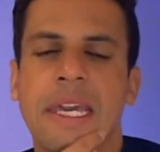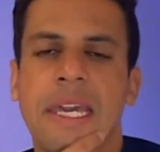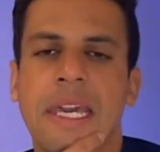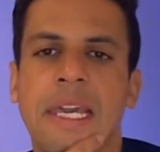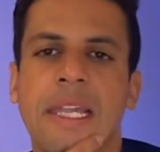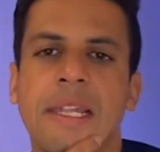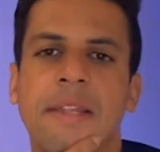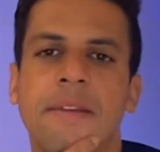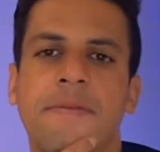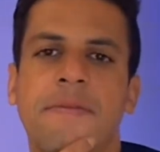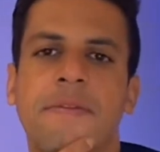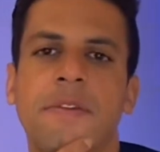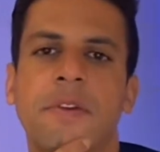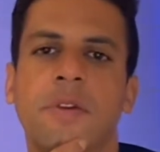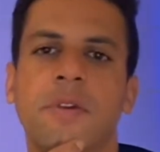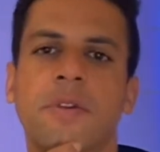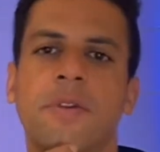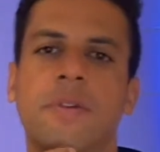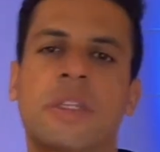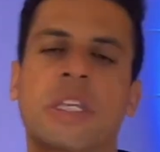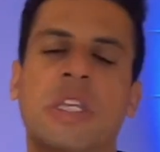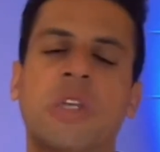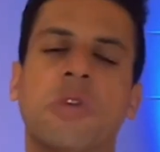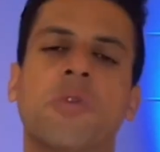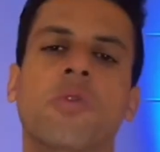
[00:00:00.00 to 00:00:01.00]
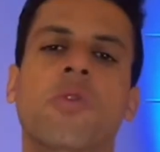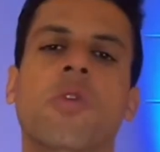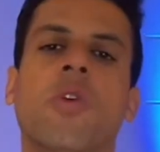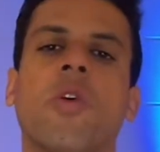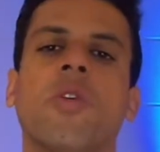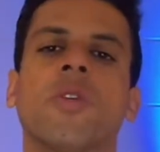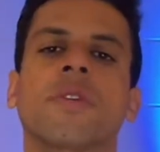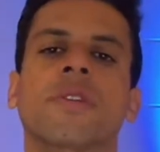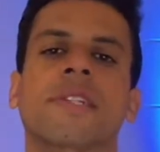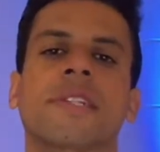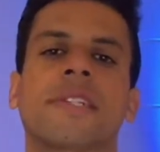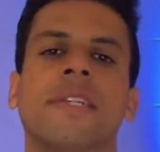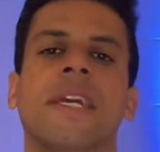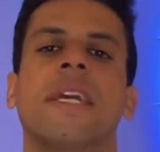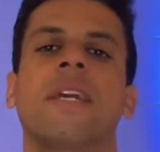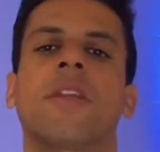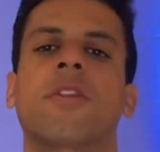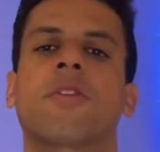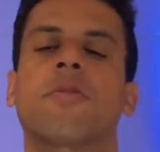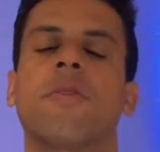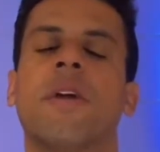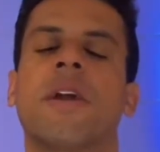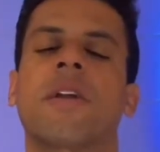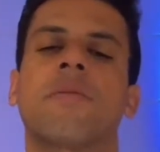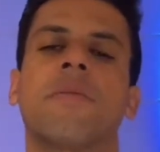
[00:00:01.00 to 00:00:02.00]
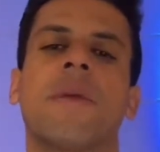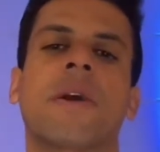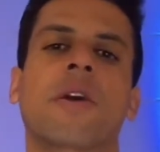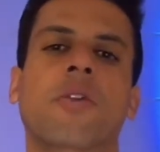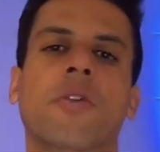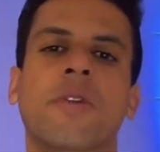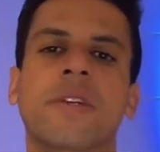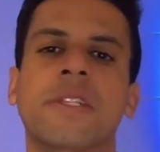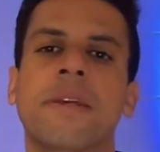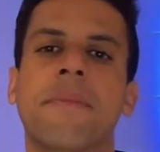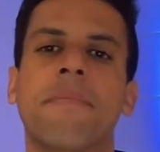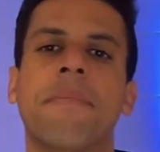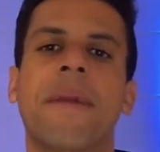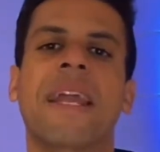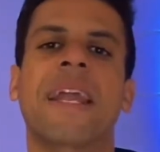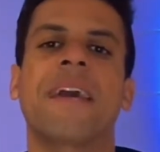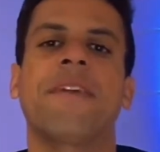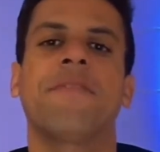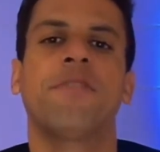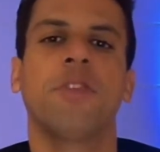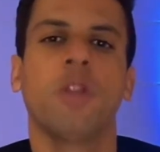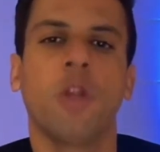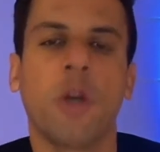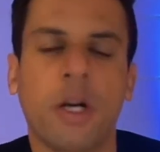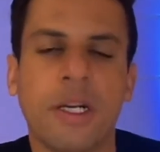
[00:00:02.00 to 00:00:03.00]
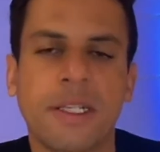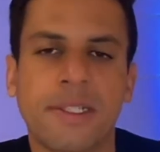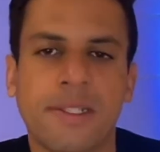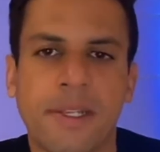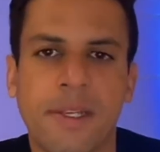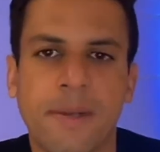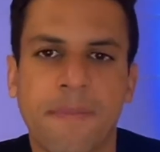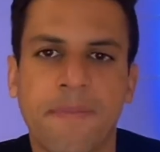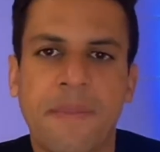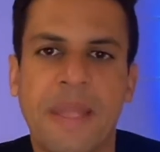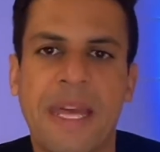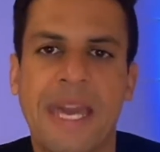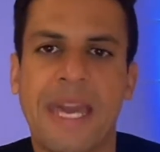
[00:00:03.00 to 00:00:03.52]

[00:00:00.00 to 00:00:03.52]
ele viu que o conceito era uma coisa maravilhosa.